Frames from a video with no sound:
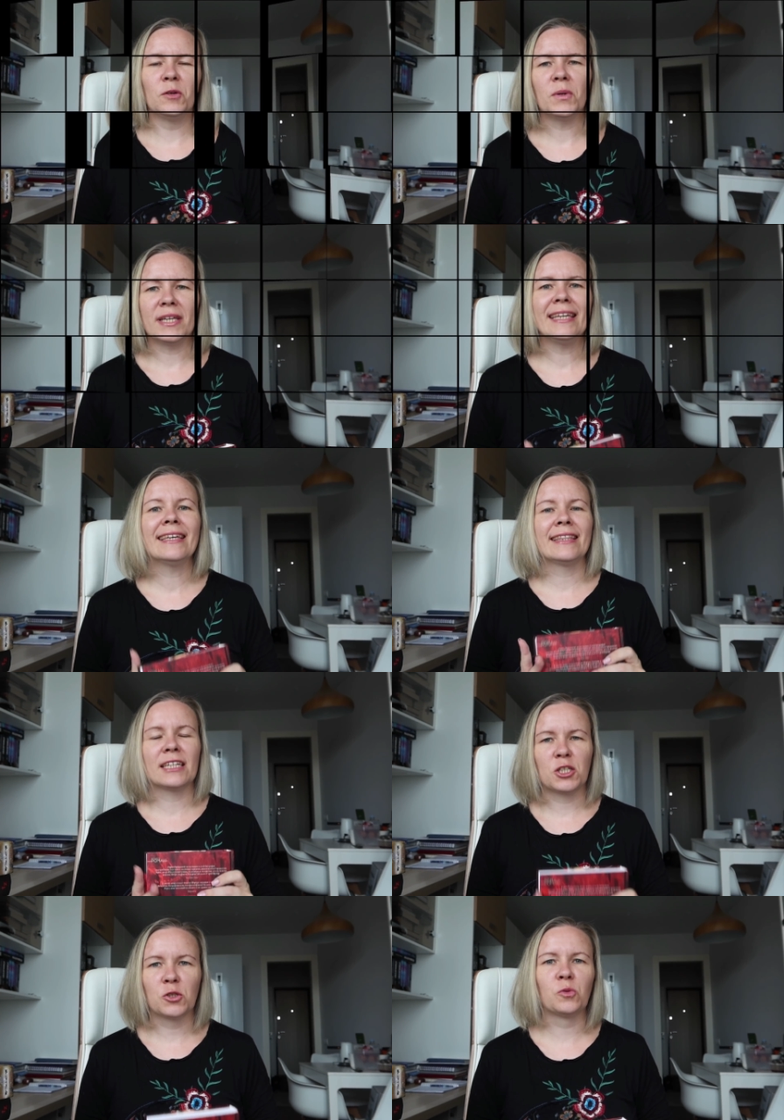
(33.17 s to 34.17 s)
ну и
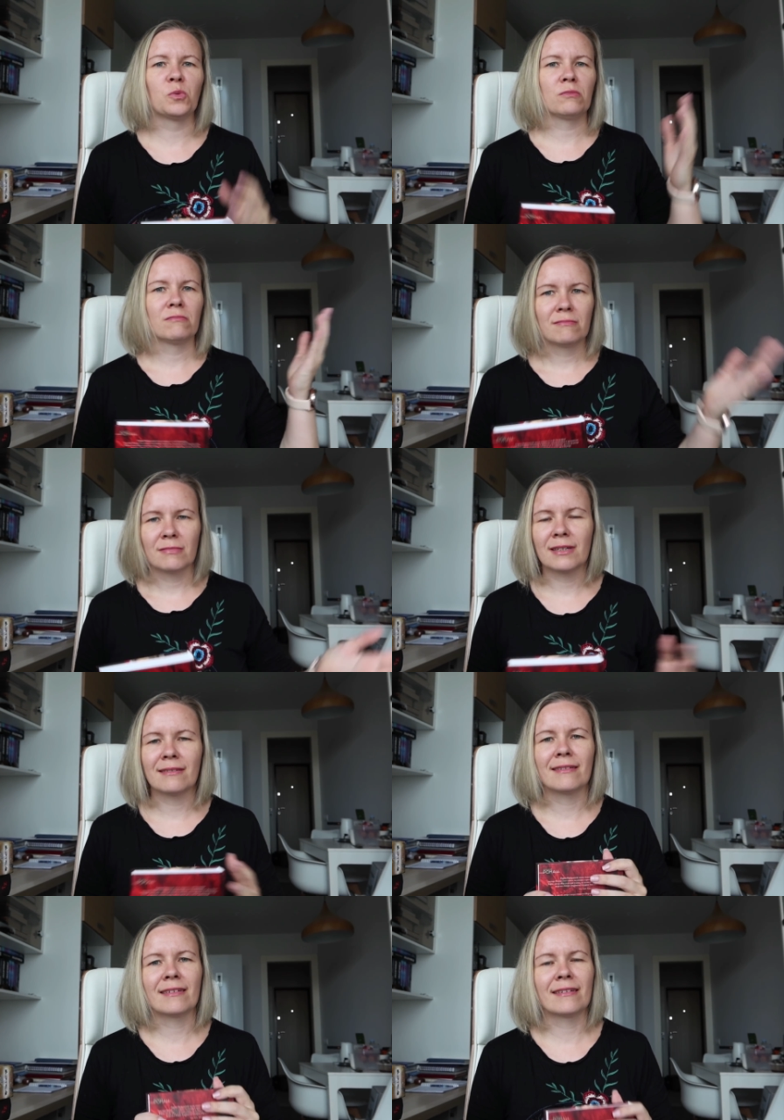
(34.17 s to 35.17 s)
начну,
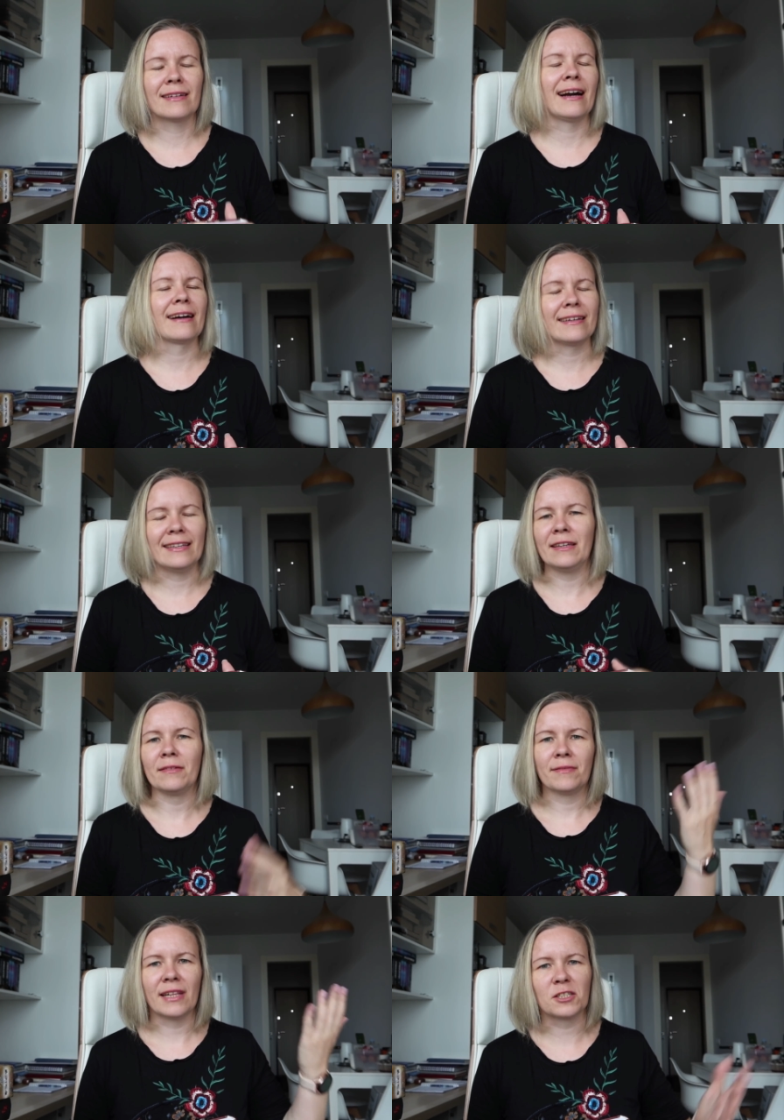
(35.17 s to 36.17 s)
как
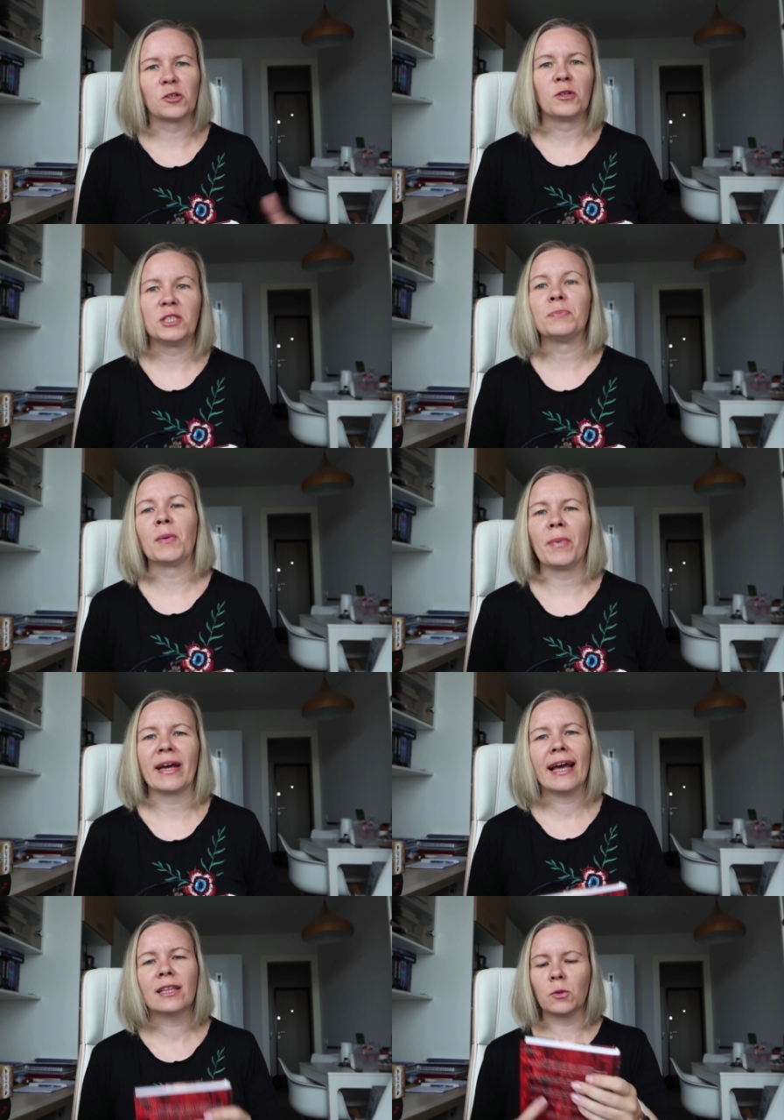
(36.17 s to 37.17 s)
и должно идти по
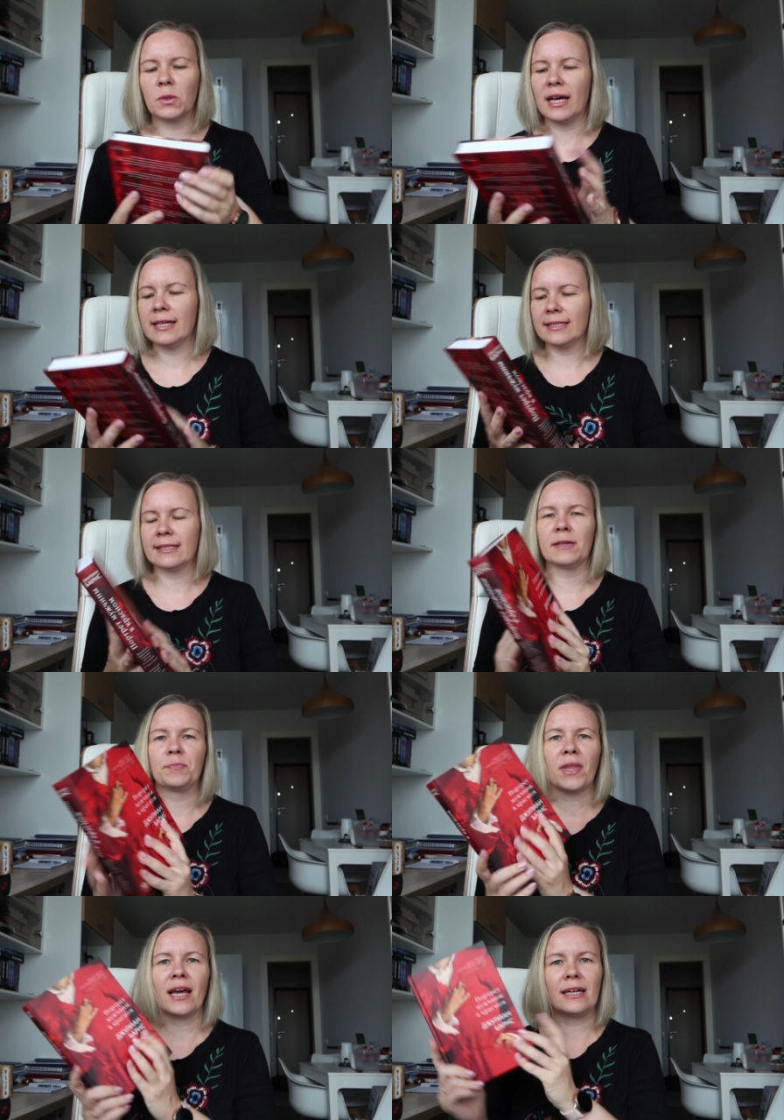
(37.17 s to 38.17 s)
порядку, да, с
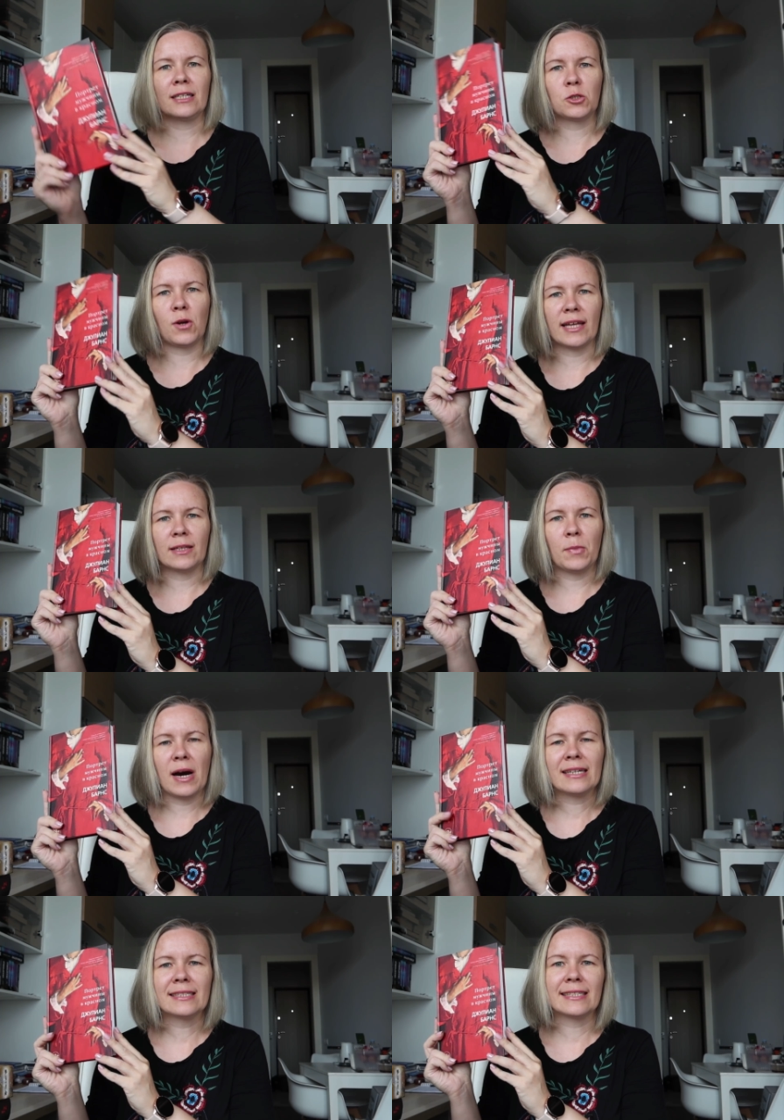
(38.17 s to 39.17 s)
Джулиана
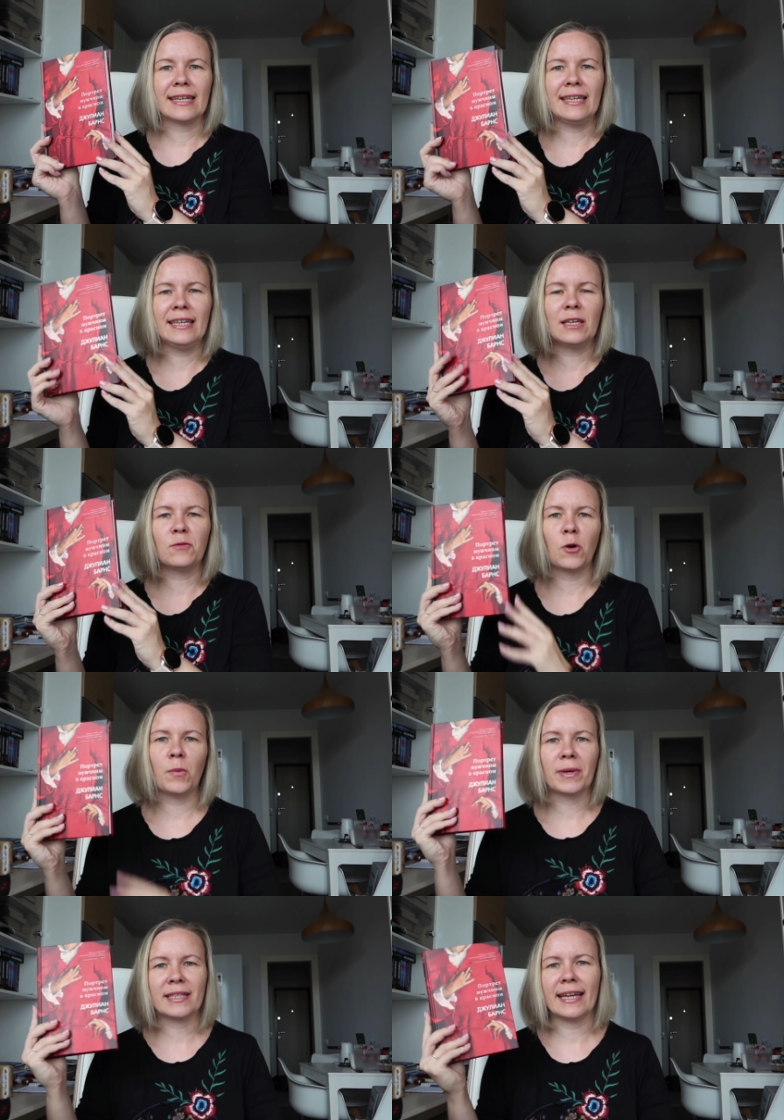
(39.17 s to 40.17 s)
Барнса и
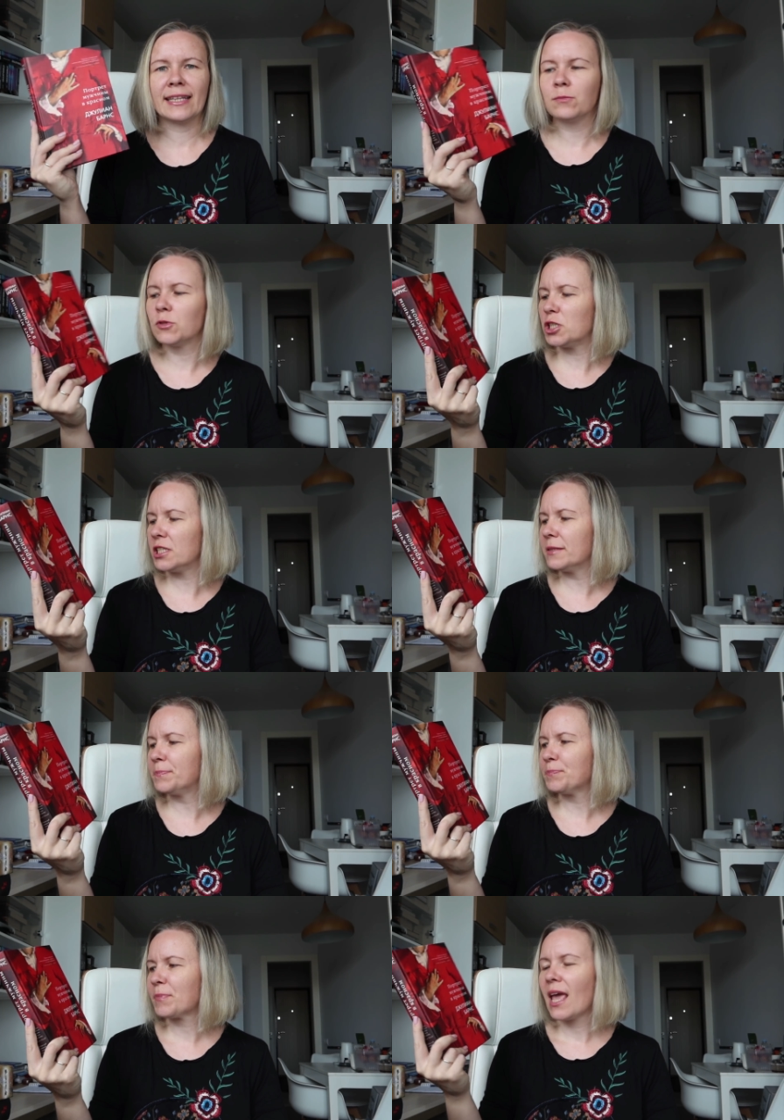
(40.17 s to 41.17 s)
его портрета
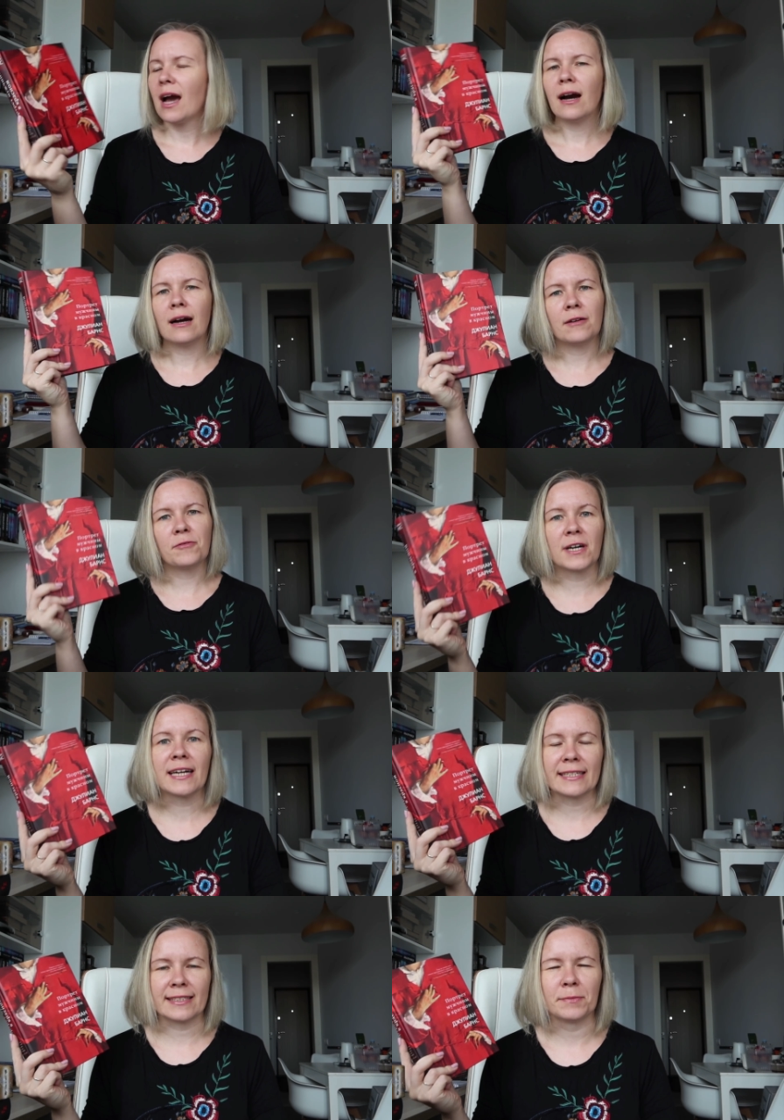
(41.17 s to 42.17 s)
мужчины в
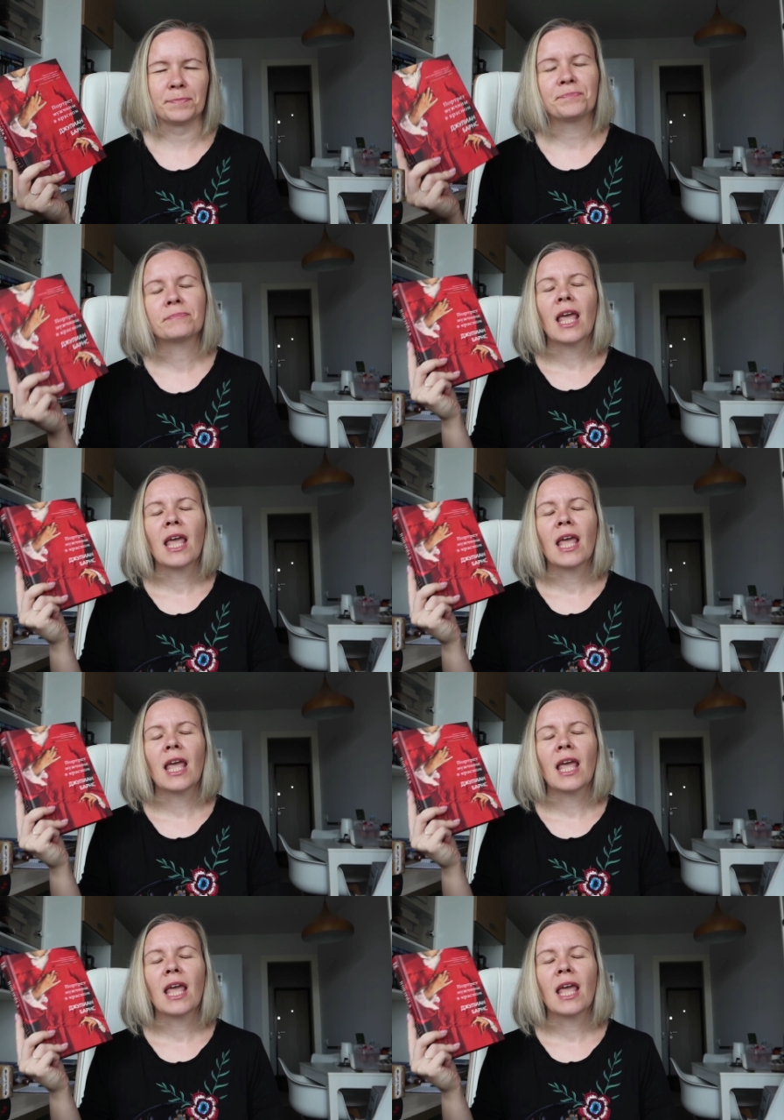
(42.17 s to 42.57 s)
красном.